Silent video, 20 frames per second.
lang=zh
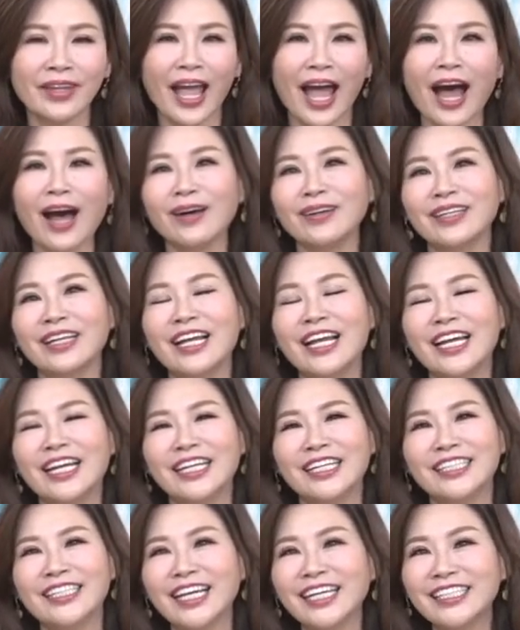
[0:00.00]
好，
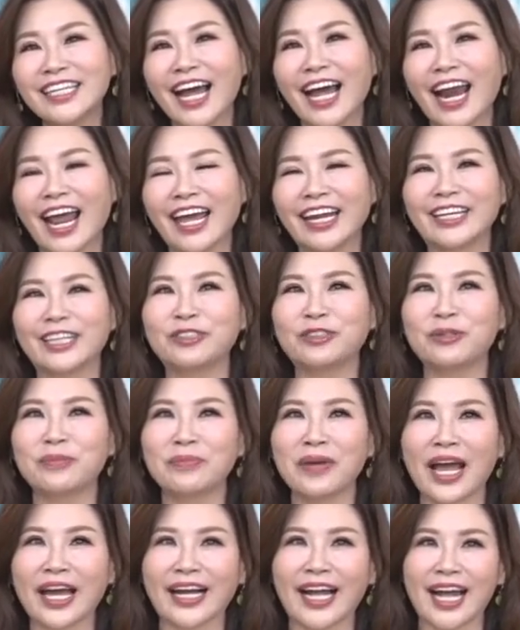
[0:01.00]
接下来呢，我
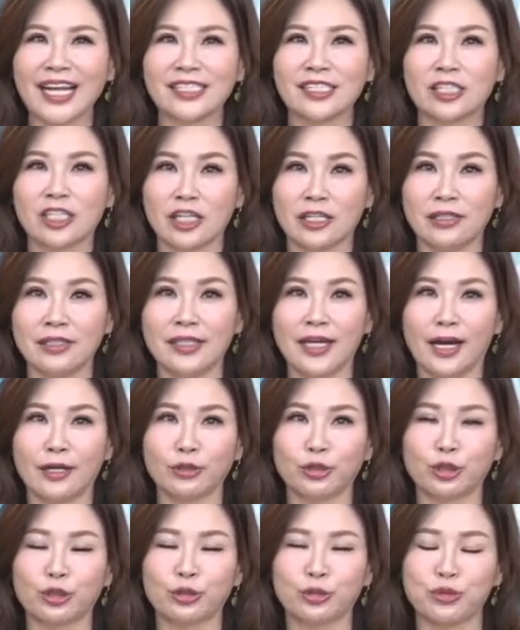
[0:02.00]
们来看生
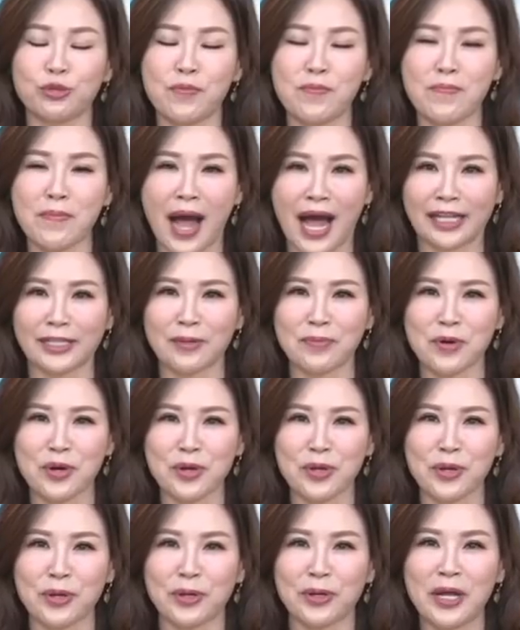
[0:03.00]
肖属马的
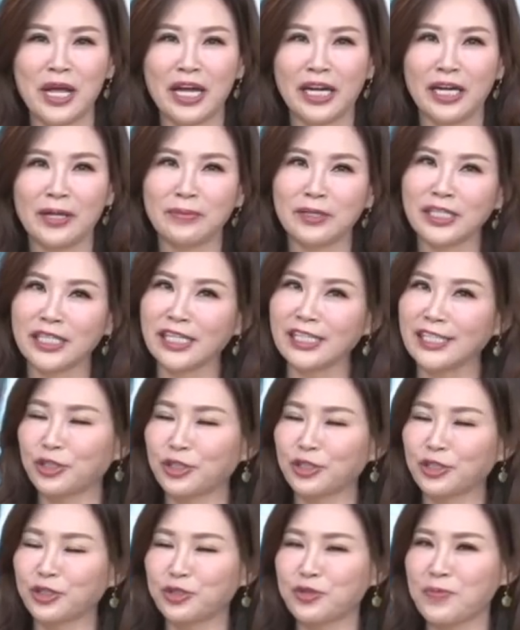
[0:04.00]
朋友。那么生
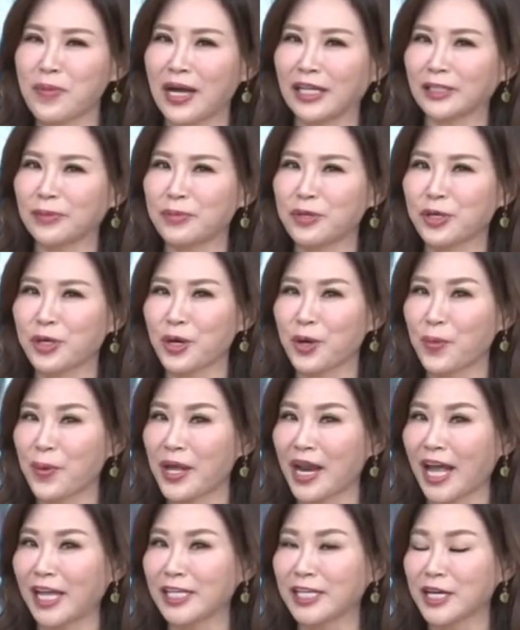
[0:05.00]
肖属马的朋友，
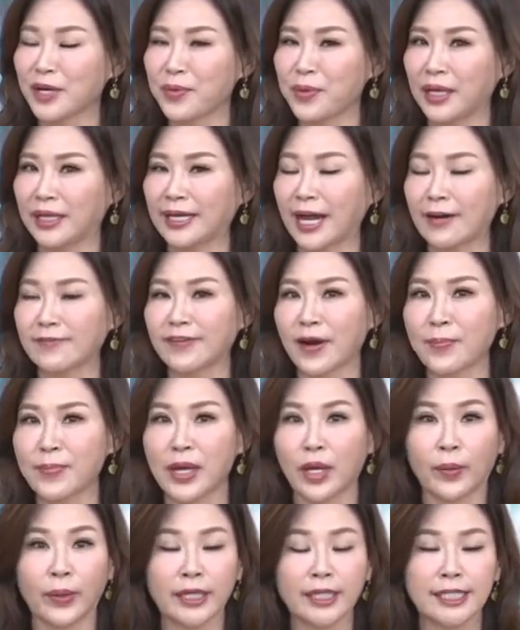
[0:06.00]
未来一个月哪方
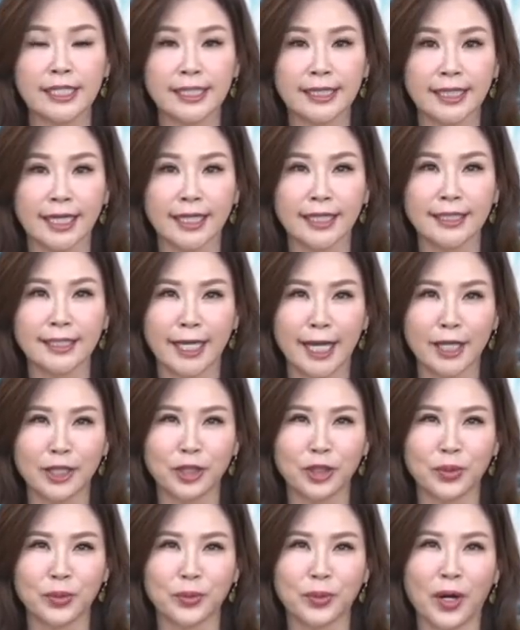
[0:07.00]
面会得
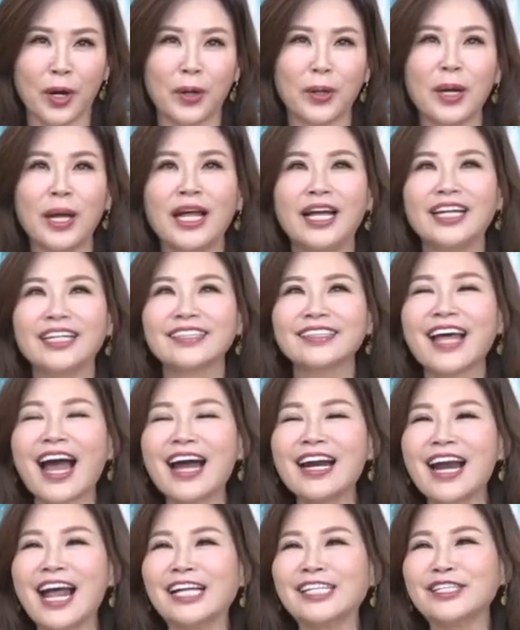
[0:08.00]
天独厚？
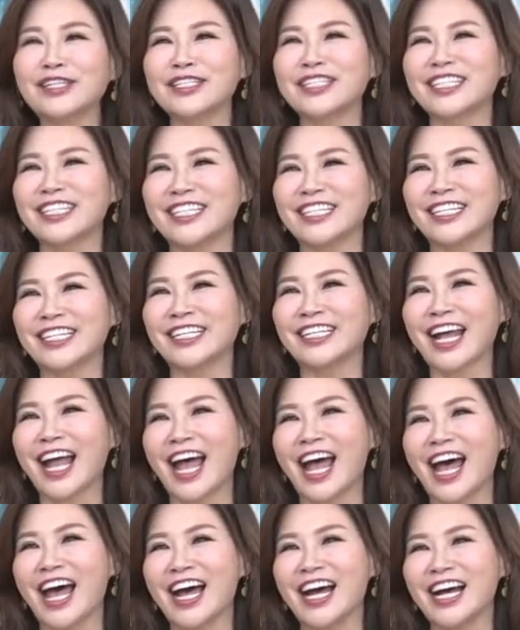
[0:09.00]
当然就是
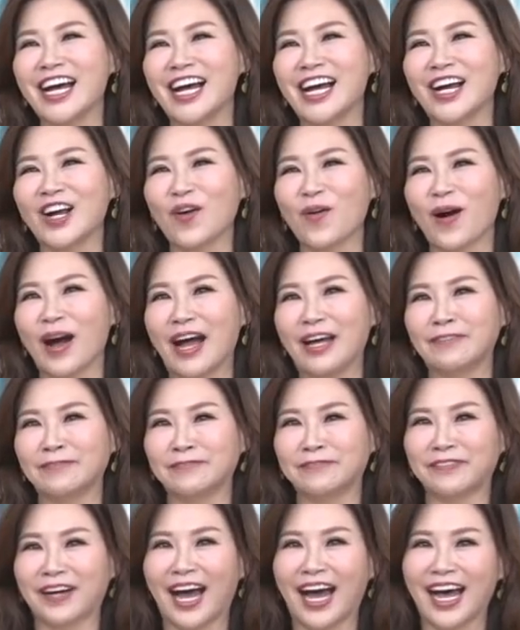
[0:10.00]
升
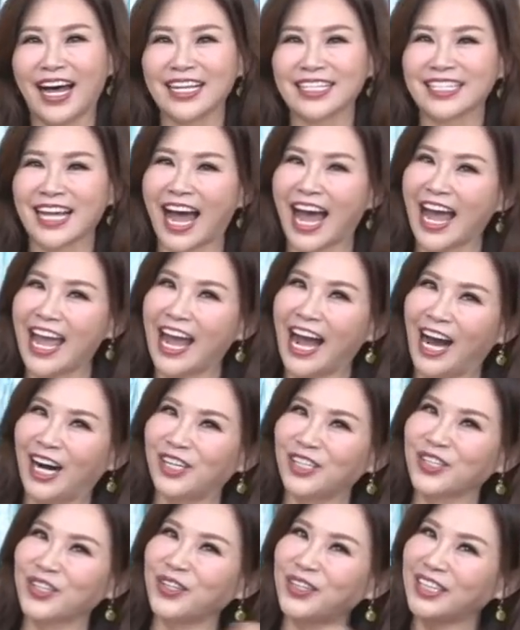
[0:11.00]
官发财，
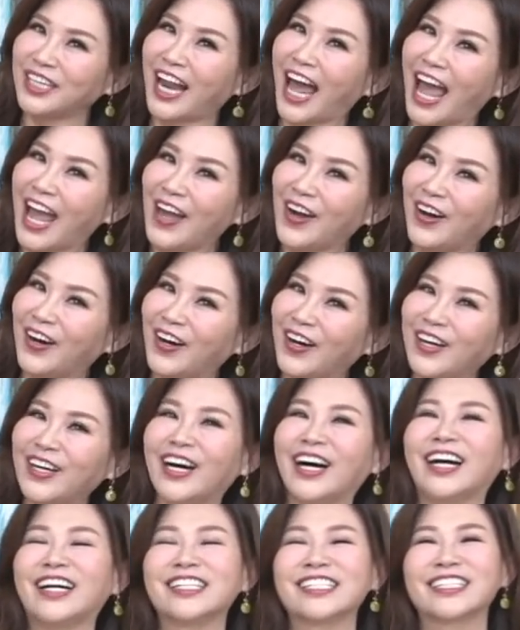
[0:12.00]
好运来哦。
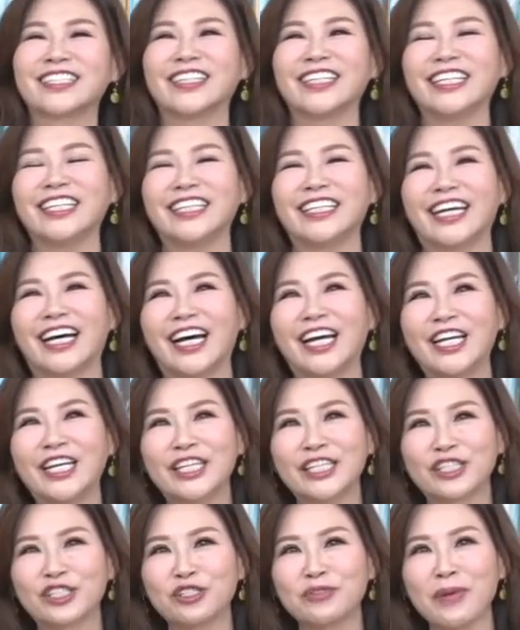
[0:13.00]
好，所以呢，
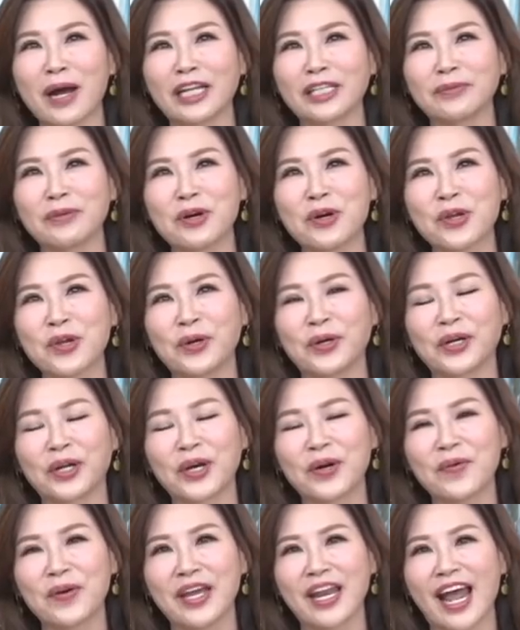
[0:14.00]
属马的朋友
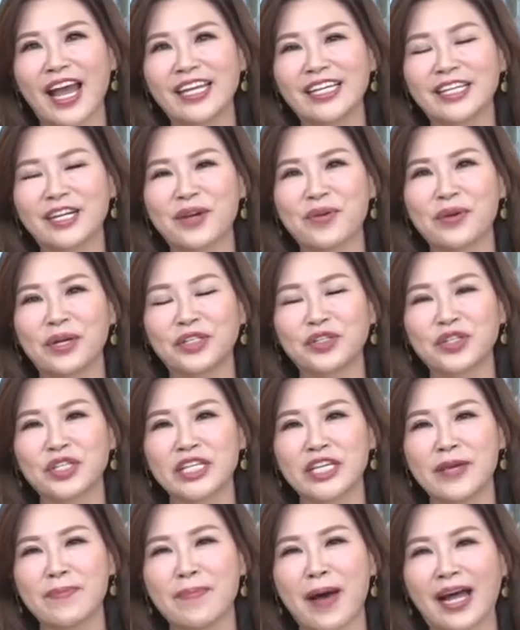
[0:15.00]
呢，未来一个月就
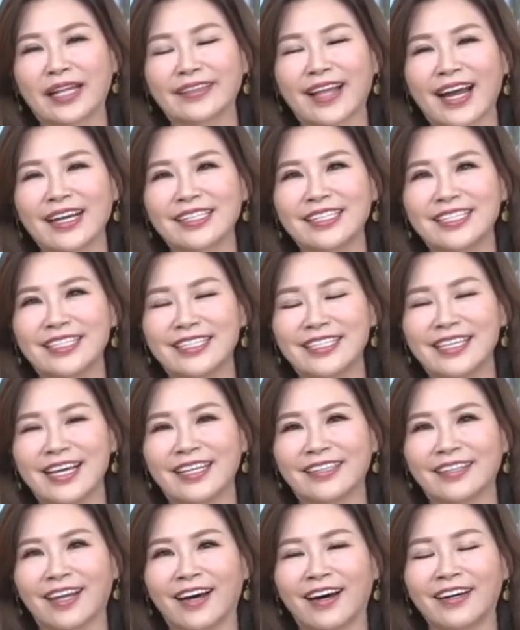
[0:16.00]
是一马当
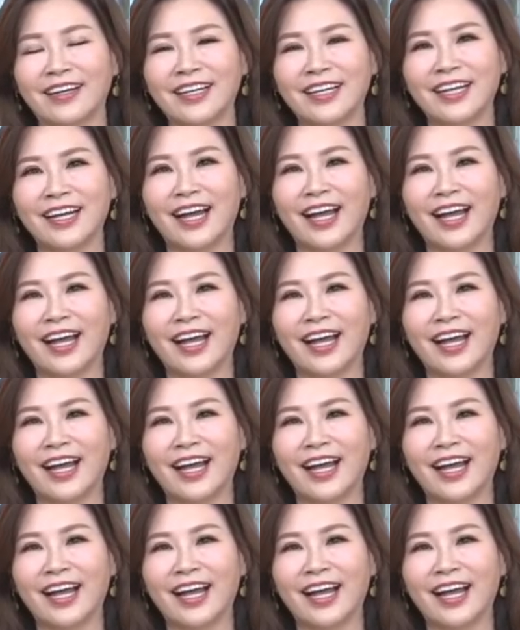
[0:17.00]
先哈。